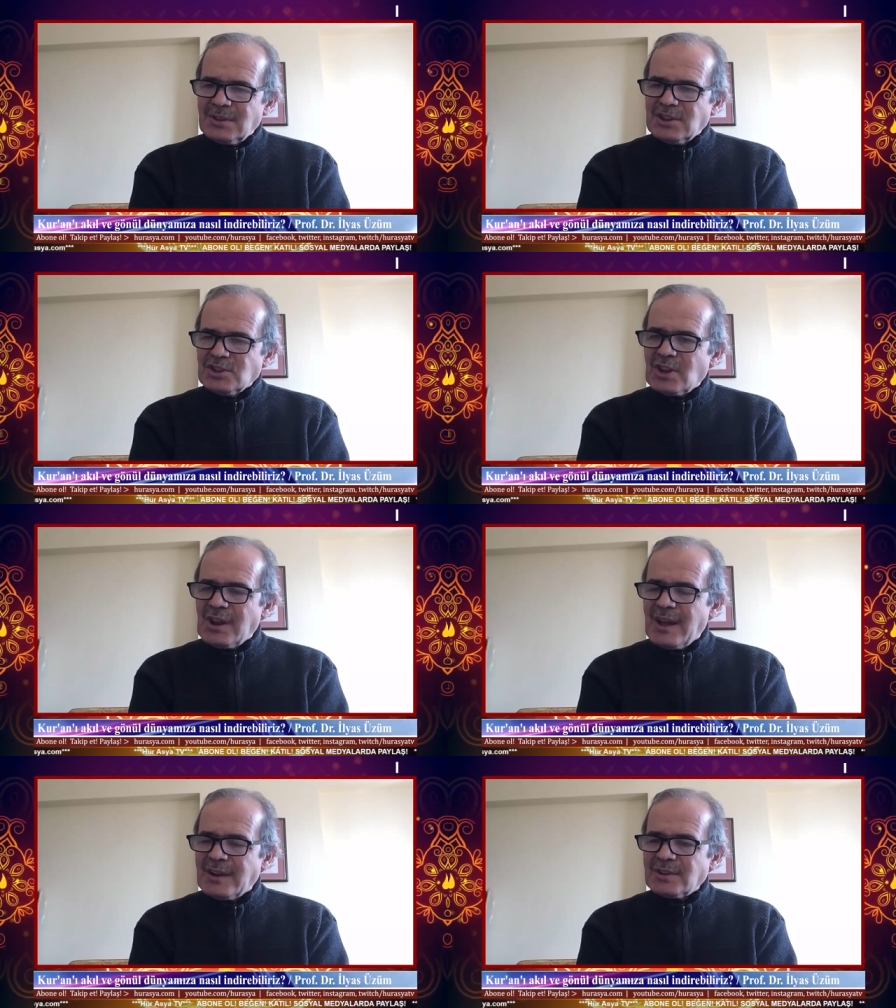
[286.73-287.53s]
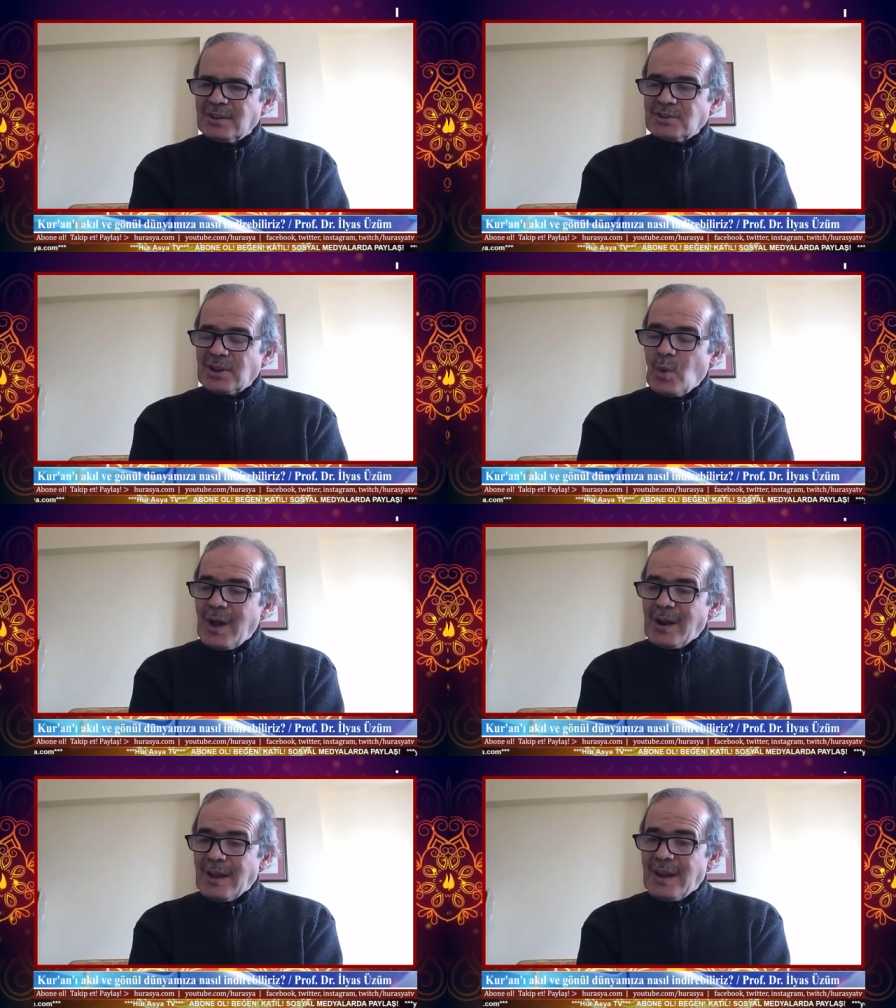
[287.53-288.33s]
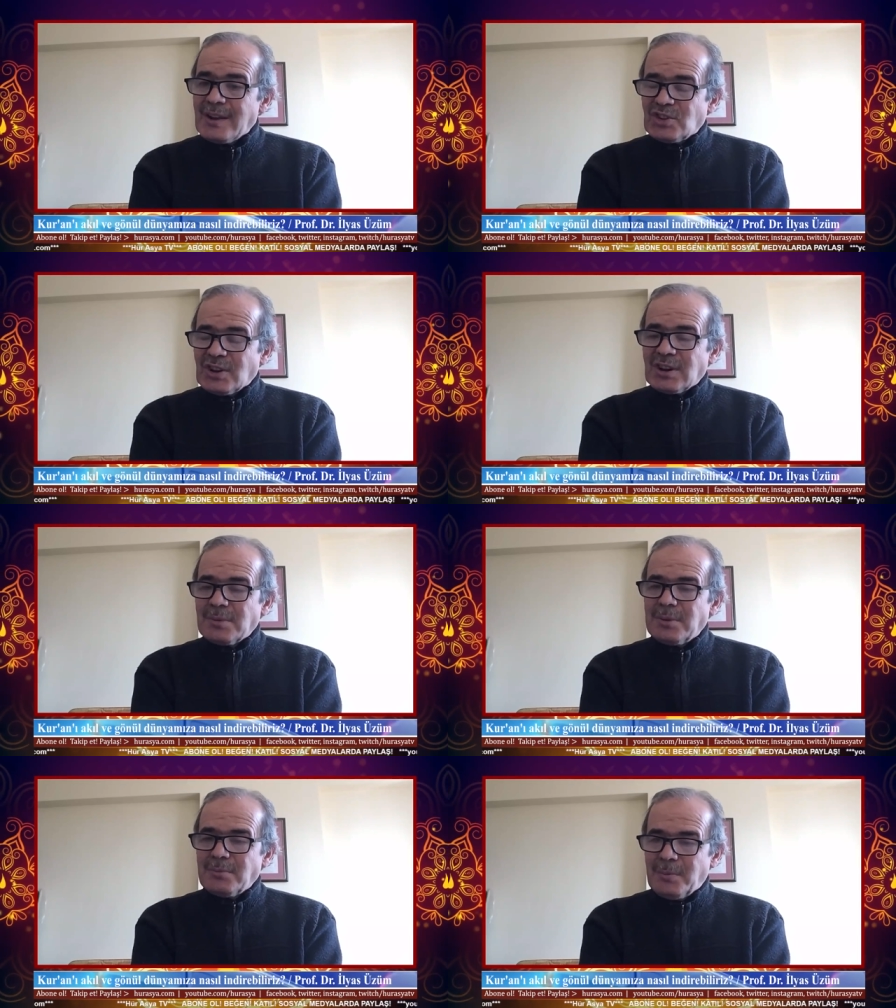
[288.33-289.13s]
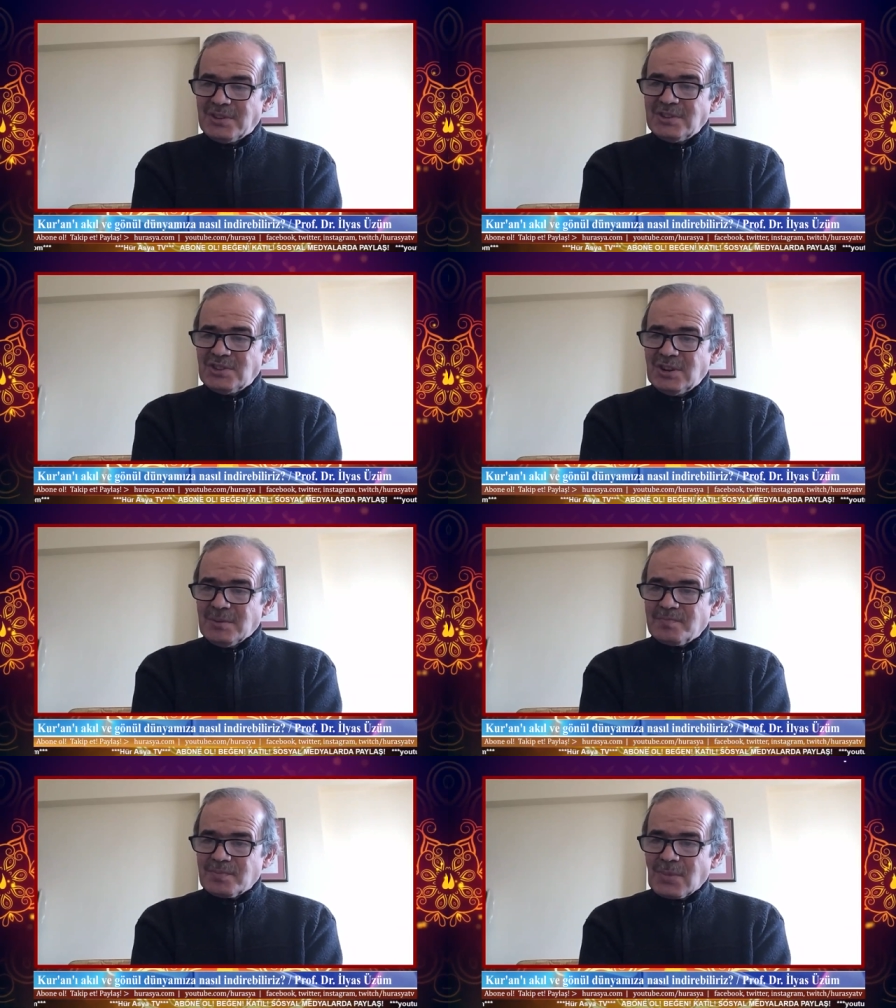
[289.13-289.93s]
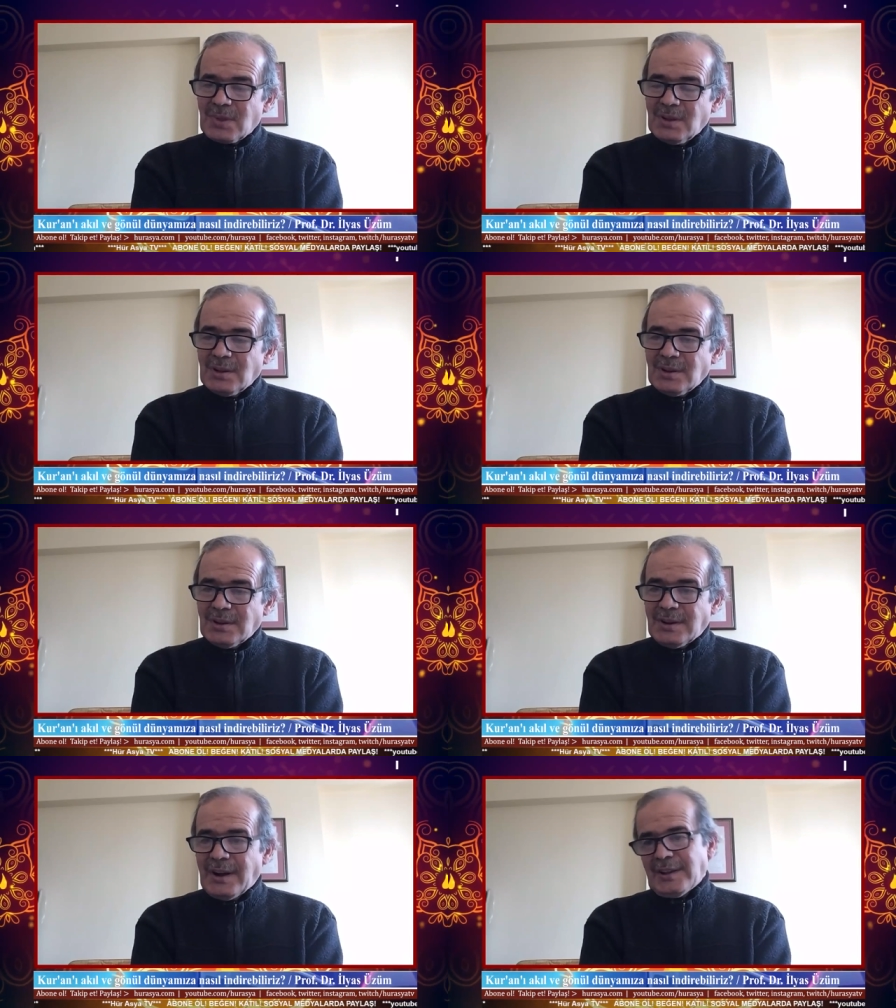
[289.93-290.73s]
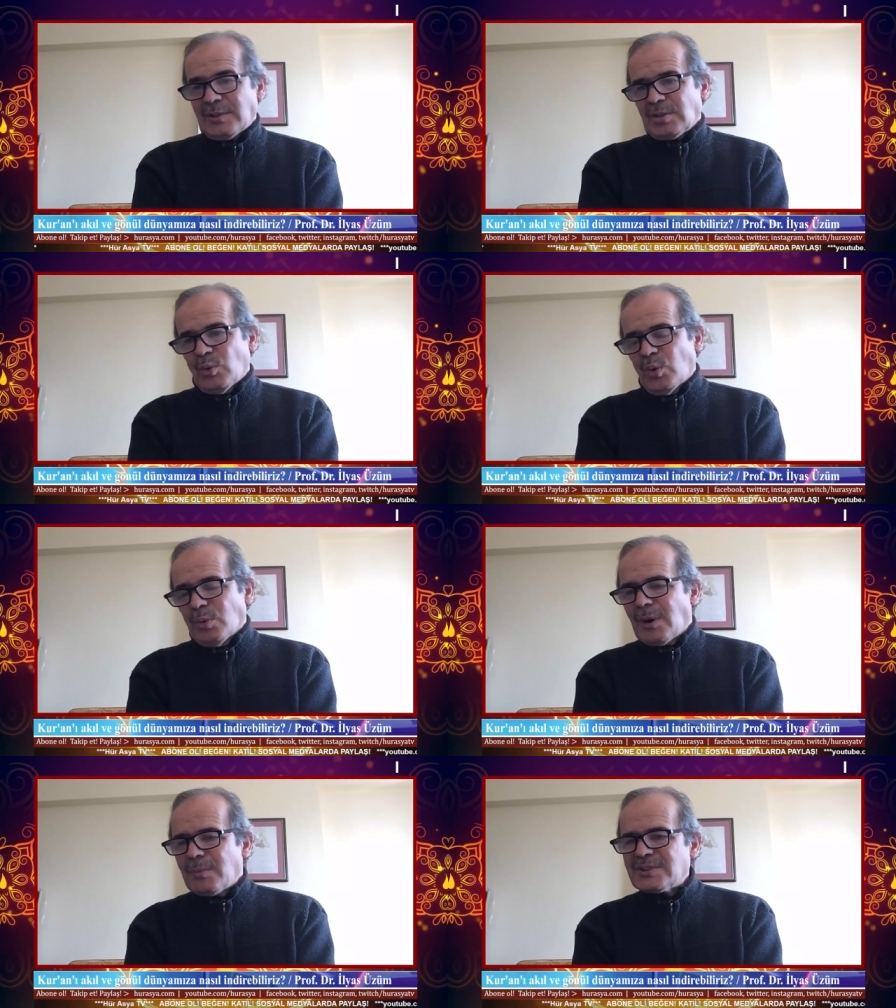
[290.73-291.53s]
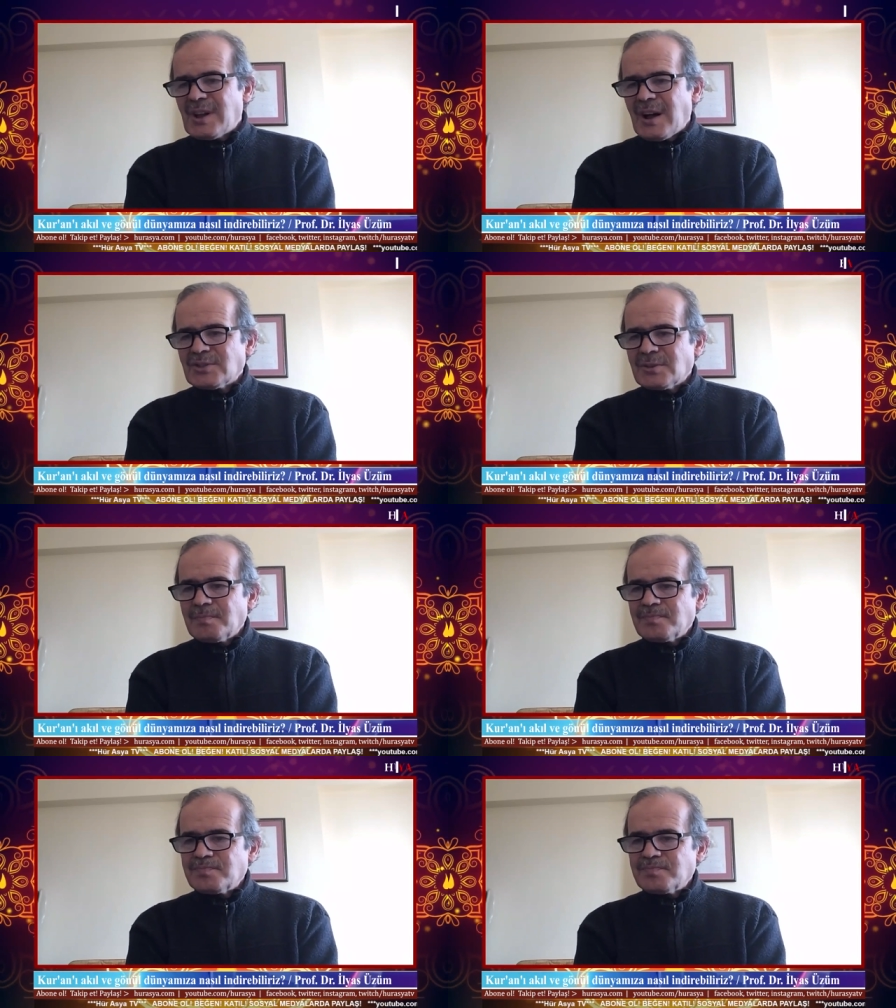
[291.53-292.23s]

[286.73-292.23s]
inceler, cevherler çıkarabilmemiz için gayetli olmamız lazım